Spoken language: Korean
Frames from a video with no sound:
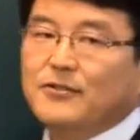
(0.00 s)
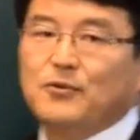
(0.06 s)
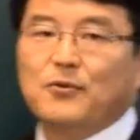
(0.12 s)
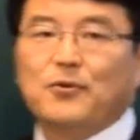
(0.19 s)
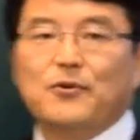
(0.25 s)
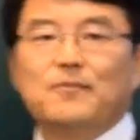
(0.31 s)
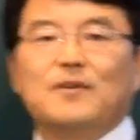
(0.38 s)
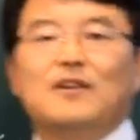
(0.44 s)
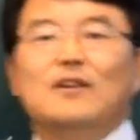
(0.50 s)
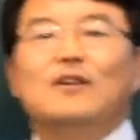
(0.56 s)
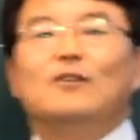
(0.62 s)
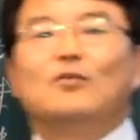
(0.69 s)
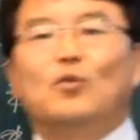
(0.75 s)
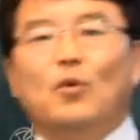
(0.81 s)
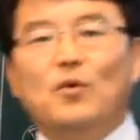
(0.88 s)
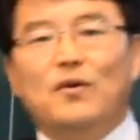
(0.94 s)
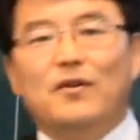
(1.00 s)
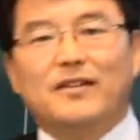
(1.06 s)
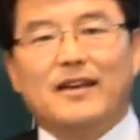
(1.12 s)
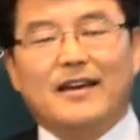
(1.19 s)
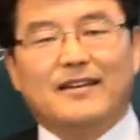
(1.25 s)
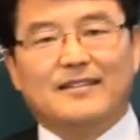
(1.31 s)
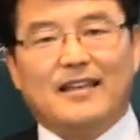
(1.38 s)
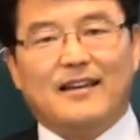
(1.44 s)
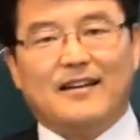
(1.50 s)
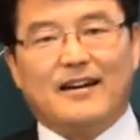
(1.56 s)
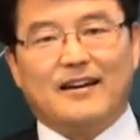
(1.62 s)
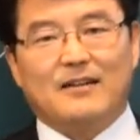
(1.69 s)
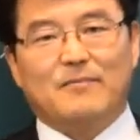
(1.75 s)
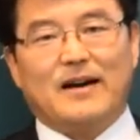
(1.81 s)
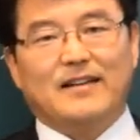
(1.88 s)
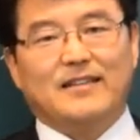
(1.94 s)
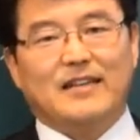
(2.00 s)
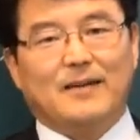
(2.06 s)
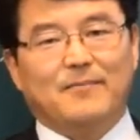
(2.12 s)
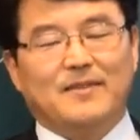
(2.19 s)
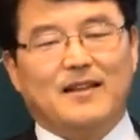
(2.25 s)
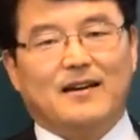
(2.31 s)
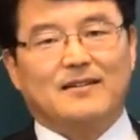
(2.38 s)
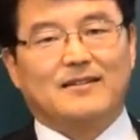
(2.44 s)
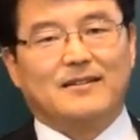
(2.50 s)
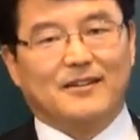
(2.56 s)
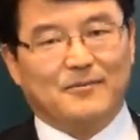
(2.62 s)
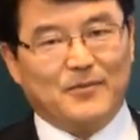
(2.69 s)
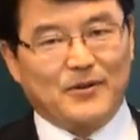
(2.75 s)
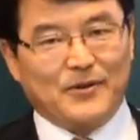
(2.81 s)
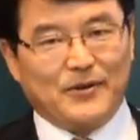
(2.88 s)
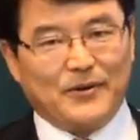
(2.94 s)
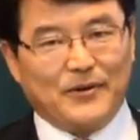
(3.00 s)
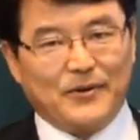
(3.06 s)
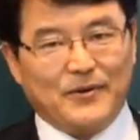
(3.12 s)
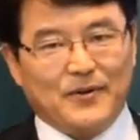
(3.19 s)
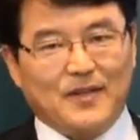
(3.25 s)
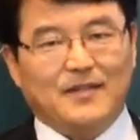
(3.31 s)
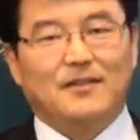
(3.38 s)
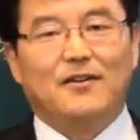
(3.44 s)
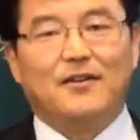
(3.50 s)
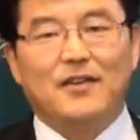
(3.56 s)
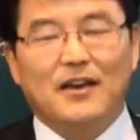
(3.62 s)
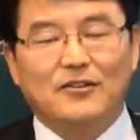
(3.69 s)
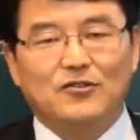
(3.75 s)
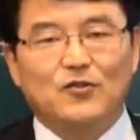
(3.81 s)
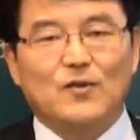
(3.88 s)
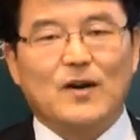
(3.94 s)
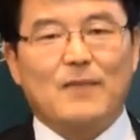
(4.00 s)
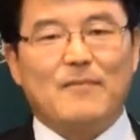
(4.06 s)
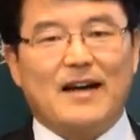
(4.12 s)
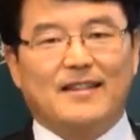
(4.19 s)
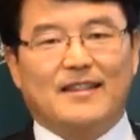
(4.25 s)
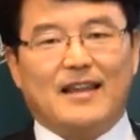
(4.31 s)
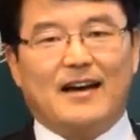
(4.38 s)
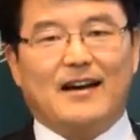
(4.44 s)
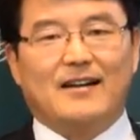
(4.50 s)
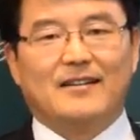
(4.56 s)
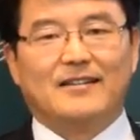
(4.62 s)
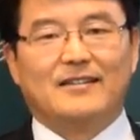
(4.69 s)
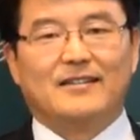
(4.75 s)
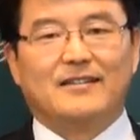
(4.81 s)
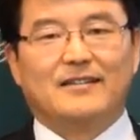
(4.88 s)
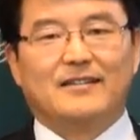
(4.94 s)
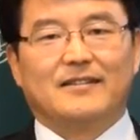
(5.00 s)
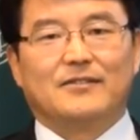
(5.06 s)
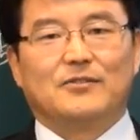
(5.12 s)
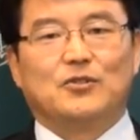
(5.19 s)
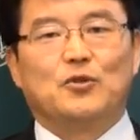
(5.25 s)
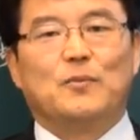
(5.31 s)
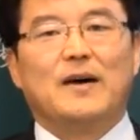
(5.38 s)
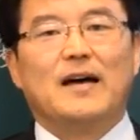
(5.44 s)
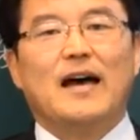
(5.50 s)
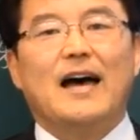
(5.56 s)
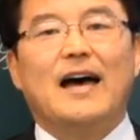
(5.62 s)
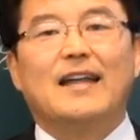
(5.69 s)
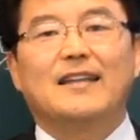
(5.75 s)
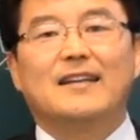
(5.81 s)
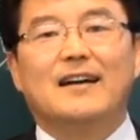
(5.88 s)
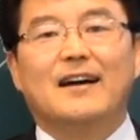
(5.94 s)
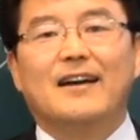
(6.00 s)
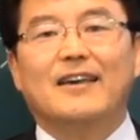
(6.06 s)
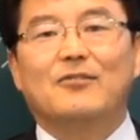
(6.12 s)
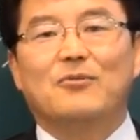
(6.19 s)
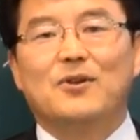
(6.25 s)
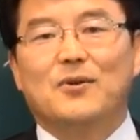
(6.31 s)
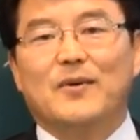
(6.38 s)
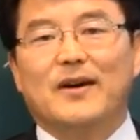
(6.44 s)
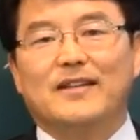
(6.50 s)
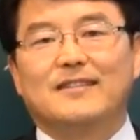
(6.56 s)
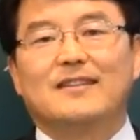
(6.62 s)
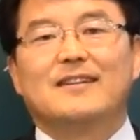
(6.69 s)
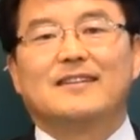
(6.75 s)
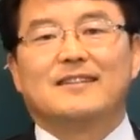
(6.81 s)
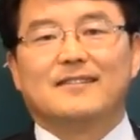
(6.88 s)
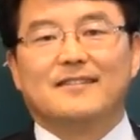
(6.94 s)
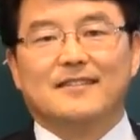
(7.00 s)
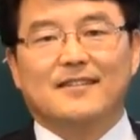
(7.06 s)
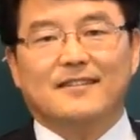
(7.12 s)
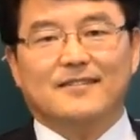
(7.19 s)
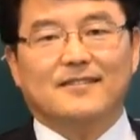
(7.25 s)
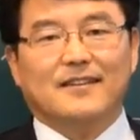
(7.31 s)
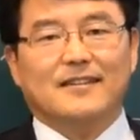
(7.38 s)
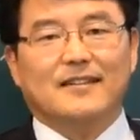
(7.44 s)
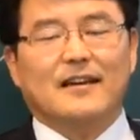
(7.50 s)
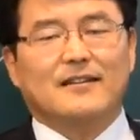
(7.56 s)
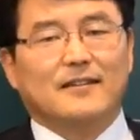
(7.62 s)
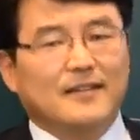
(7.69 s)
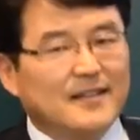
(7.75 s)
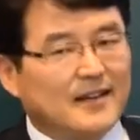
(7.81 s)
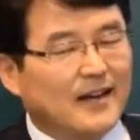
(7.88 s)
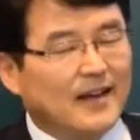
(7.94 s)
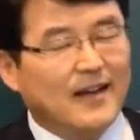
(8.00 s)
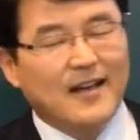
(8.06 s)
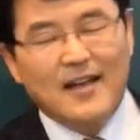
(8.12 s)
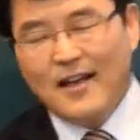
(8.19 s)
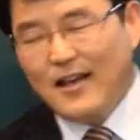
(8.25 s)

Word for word: 조금 놀러 다닐 생각을 많이 합니다. 그러므로 여행수가 많다. 좀 한가하게 놀려고 하는 그런 특성이 있다. 그러니까